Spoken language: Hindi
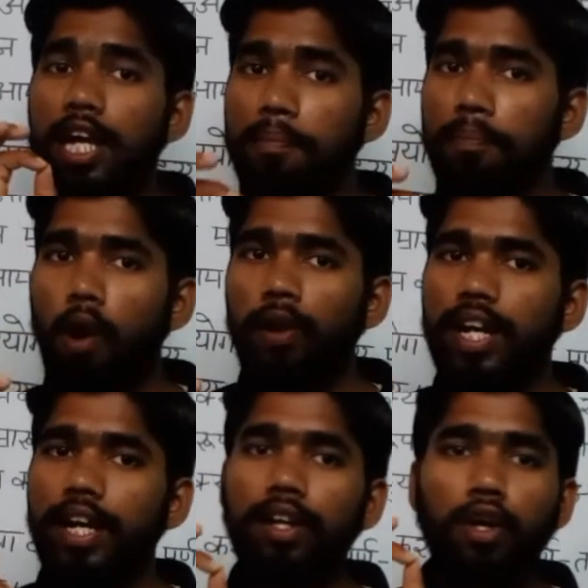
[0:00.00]

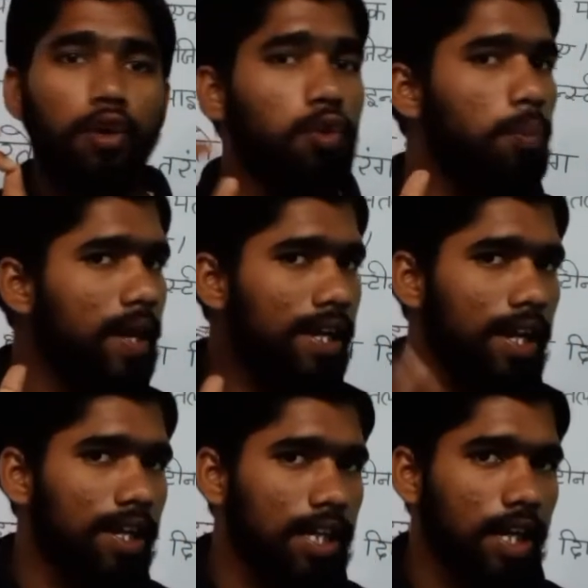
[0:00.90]
इम्पॉर्टेंट
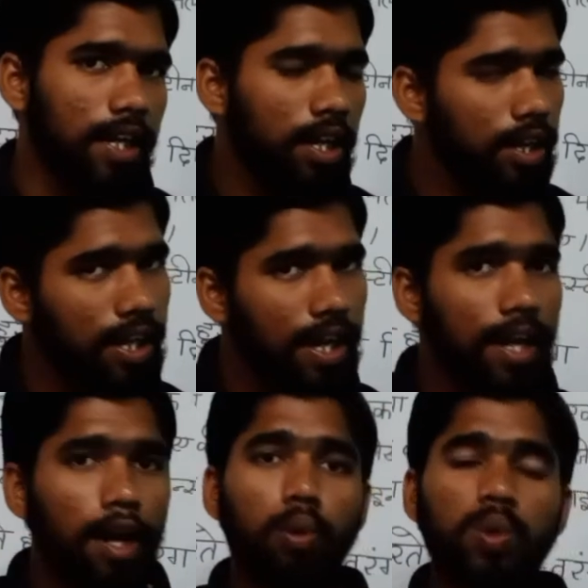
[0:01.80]
न्यूमेरिकल की ठीक है
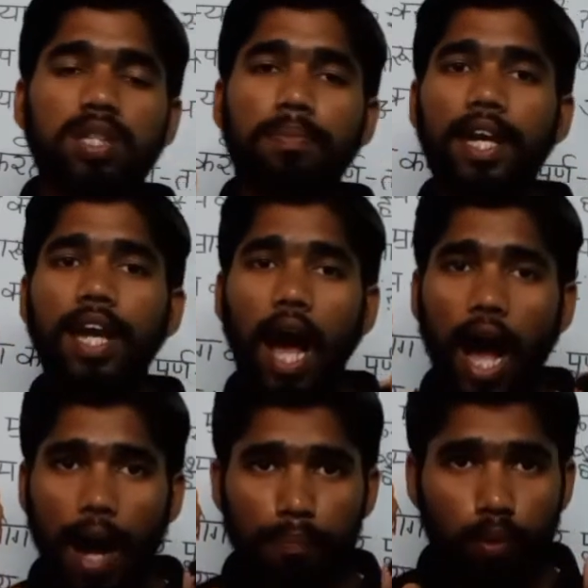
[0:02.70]
उसमें
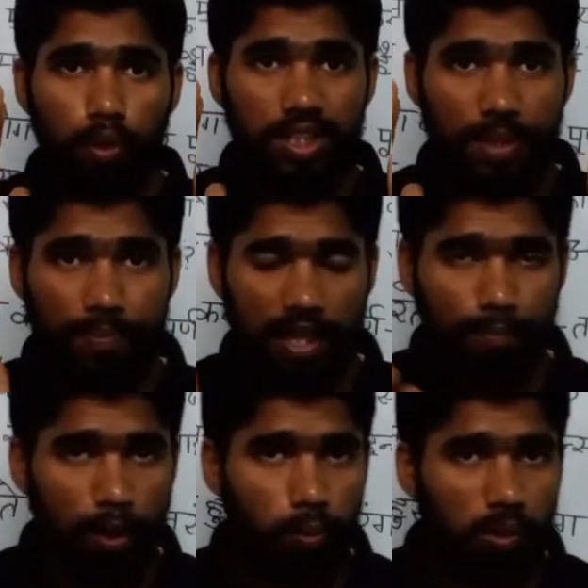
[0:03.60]
आपको चैप्टर
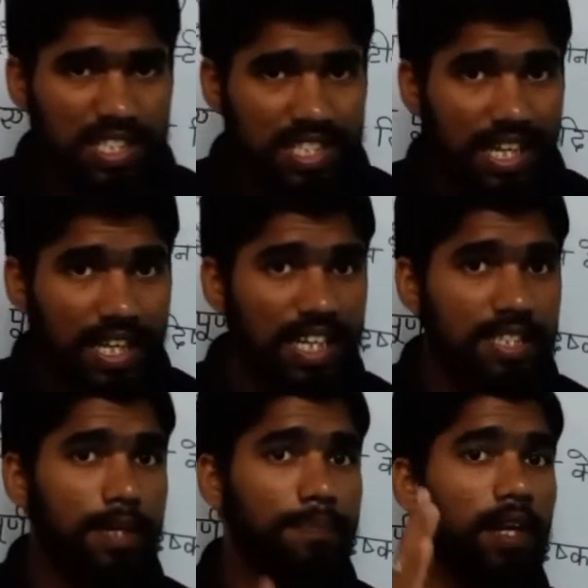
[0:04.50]
नंबर वन से लेकर
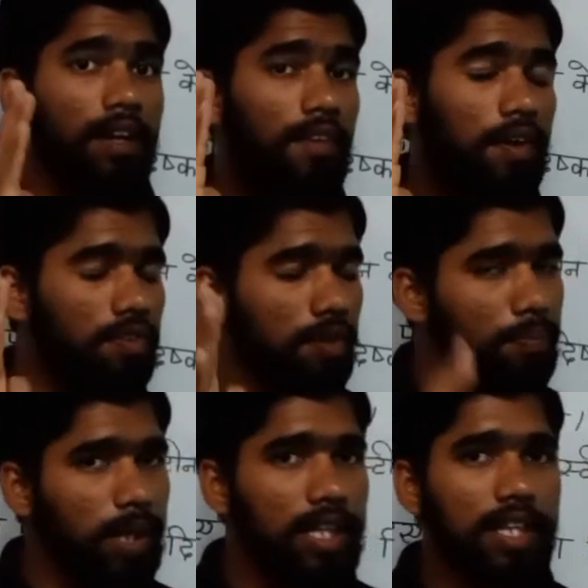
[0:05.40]
चैप्टर नंबर
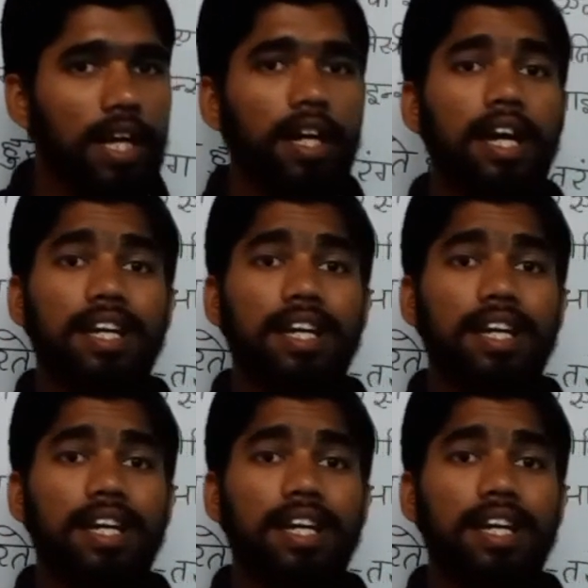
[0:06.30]
फिफ्टीन तक